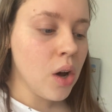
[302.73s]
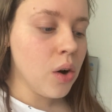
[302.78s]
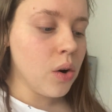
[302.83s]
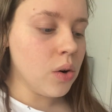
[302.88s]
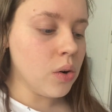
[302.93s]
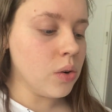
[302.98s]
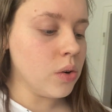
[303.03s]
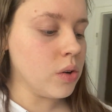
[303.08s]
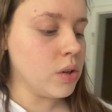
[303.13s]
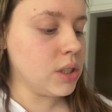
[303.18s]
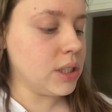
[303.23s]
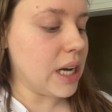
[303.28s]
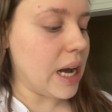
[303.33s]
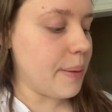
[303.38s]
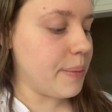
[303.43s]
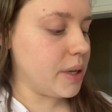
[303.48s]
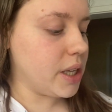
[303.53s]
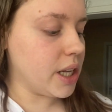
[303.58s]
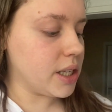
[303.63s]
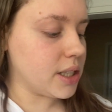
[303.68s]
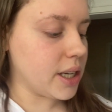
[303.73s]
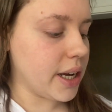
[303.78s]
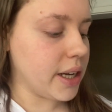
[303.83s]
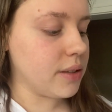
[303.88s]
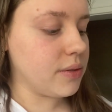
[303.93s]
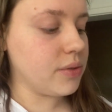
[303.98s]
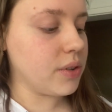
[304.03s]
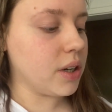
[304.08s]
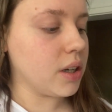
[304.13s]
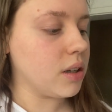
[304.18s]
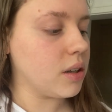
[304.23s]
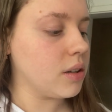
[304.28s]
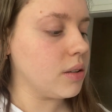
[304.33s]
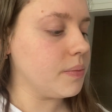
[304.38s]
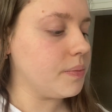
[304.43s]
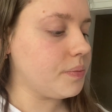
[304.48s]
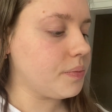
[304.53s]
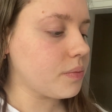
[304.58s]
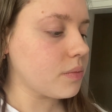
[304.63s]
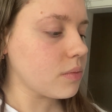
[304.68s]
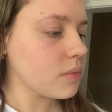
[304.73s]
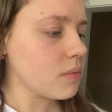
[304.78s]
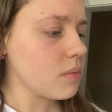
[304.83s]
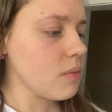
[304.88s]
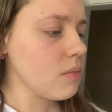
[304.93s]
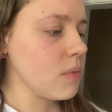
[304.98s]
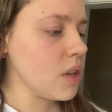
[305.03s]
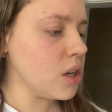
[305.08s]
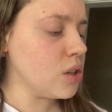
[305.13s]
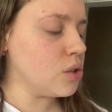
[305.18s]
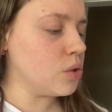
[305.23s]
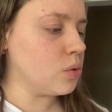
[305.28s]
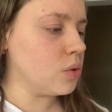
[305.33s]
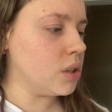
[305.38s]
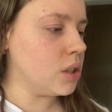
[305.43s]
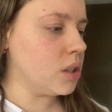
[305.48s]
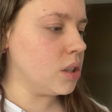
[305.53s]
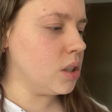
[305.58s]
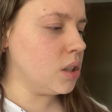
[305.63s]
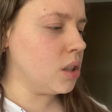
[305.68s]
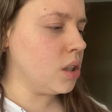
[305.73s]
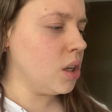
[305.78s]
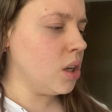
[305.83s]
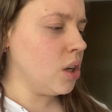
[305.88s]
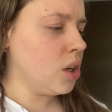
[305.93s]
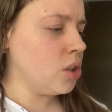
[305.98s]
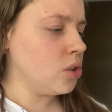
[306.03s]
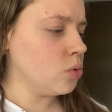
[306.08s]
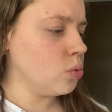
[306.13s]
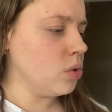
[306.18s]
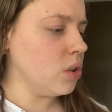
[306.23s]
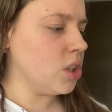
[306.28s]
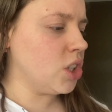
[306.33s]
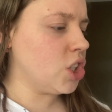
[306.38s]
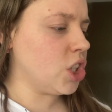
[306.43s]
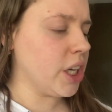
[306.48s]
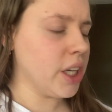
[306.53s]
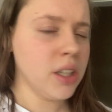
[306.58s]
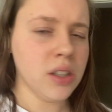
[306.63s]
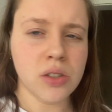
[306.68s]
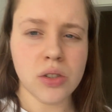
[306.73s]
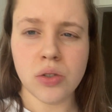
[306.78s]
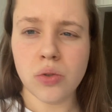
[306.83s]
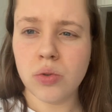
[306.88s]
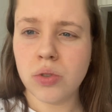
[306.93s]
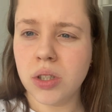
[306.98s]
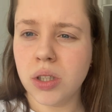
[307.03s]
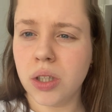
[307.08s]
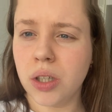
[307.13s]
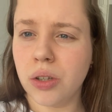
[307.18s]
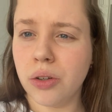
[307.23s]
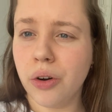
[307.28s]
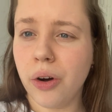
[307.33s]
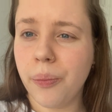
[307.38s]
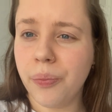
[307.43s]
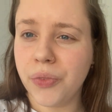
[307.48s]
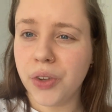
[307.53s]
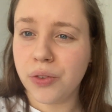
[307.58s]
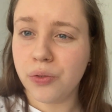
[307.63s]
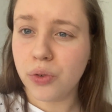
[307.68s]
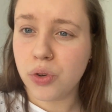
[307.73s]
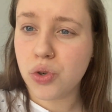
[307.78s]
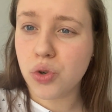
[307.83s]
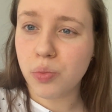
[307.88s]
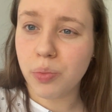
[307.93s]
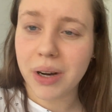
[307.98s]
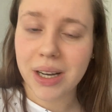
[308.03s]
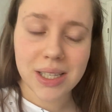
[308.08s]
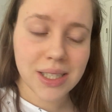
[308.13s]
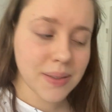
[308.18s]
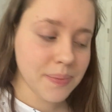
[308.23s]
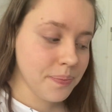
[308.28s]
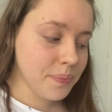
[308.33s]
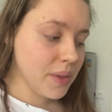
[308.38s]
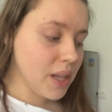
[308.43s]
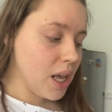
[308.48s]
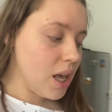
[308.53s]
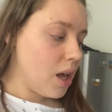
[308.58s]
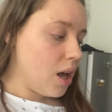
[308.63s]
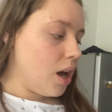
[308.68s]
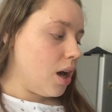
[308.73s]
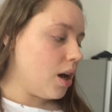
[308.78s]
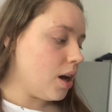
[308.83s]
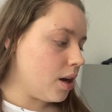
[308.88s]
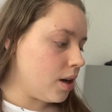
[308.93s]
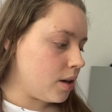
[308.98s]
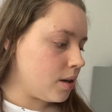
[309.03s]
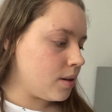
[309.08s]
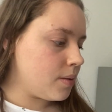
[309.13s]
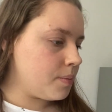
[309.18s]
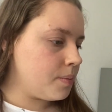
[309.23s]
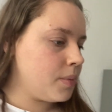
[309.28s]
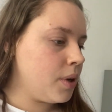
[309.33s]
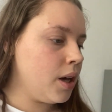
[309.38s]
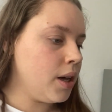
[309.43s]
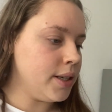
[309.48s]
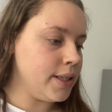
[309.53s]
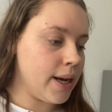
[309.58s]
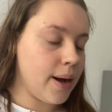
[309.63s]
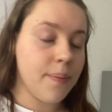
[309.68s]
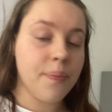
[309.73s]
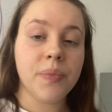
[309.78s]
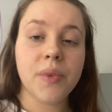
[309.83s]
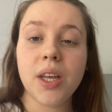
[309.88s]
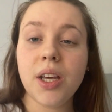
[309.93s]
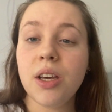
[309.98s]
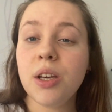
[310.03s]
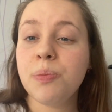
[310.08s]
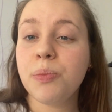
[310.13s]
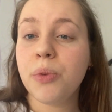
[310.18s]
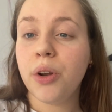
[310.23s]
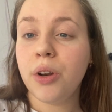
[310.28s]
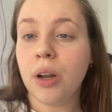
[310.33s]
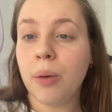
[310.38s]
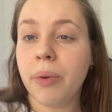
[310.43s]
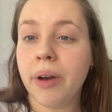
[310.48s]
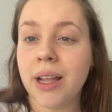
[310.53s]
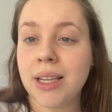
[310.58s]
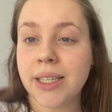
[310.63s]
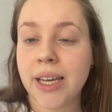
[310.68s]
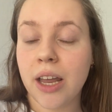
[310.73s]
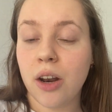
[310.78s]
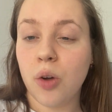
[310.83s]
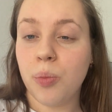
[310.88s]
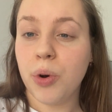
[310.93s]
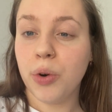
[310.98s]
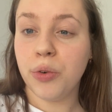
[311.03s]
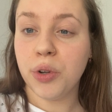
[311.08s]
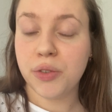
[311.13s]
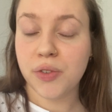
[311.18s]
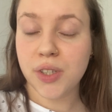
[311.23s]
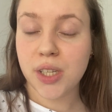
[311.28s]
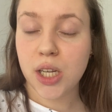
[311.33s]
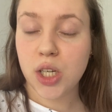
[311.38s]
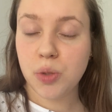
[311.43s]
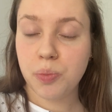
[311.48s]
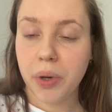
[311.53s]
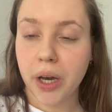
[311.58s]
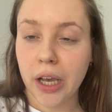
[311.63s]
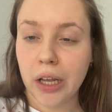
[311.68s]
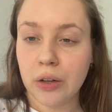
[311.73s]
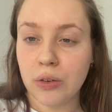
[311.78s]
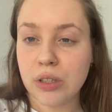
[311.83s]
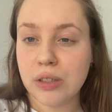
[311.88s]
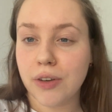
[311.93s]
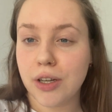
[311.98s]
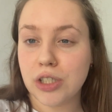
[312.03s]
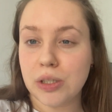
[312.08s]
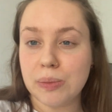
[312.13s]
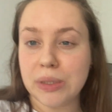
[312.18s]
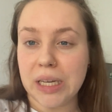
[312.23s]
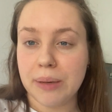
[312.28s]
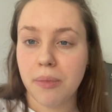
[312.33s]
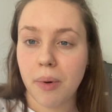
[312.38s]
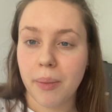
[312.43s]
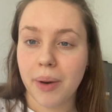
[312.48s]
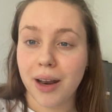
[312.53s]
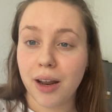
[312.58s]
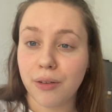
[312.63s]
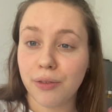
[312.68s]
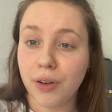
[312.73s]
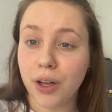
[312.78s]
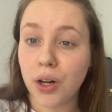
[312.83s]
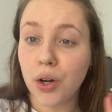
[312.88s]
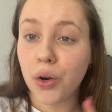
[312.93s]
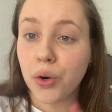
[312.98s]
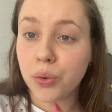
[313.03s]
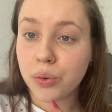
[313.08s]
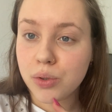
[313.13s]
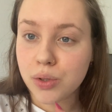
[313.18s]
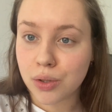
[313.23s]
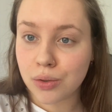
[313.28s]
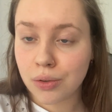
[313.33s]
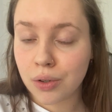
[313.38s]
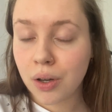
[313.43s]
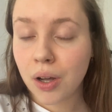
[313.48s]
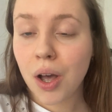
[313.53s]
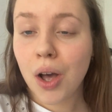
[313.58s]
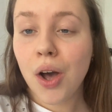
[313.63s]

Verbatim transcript: Und da habe ich jetzt einfach so eine Nudelschinkensoße genommen. Das wird schon passen. Ähm, ja, ich möchte aber jetzt gerne noch mal kurz was ansprechen und zwar zum Thema meiner Verlosung.